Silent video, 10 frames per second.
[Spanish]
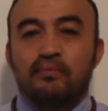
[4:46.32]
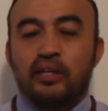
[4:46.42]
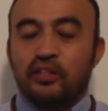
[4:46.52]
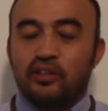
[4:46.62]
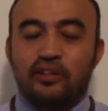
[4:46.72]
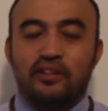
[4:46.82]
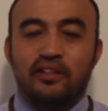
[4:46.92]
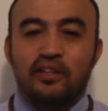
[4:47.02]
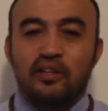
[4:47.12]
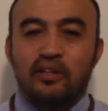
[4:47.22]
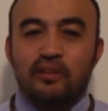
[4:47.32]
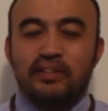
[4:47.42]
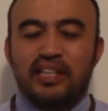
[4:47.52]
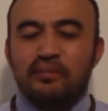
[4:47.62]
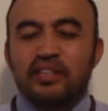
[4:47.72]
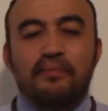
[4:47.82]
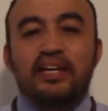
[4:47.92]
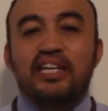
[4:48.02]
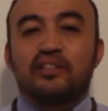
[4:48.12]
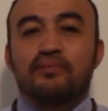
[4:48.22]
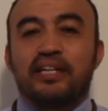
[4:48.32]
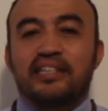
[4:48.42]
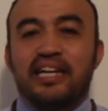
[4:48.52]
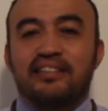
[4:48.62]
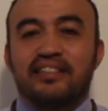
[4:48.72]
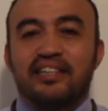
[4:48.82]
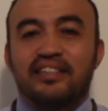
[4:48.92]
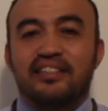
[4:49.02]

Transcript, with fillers: por eso comenzamos a pedir su presencia.